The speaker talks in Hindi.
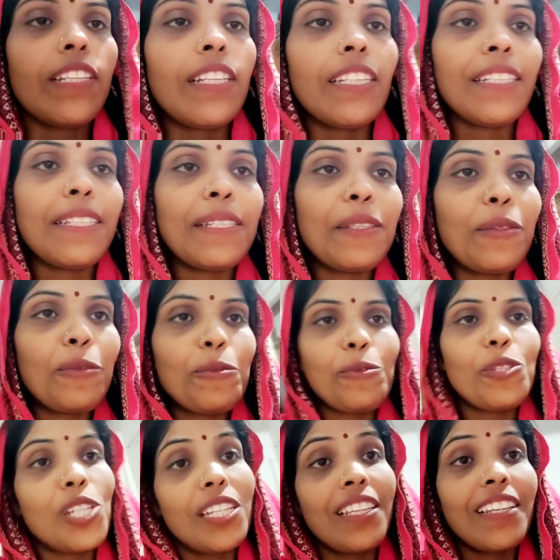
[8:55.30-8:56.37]
के लिए तो
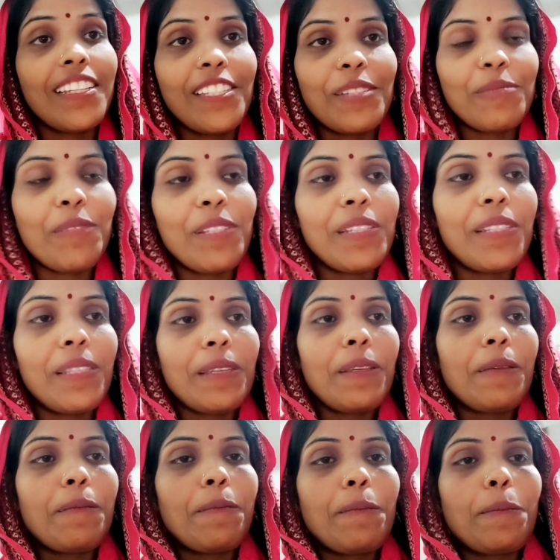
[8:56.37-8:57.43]
चलिए किचन में चलते हैं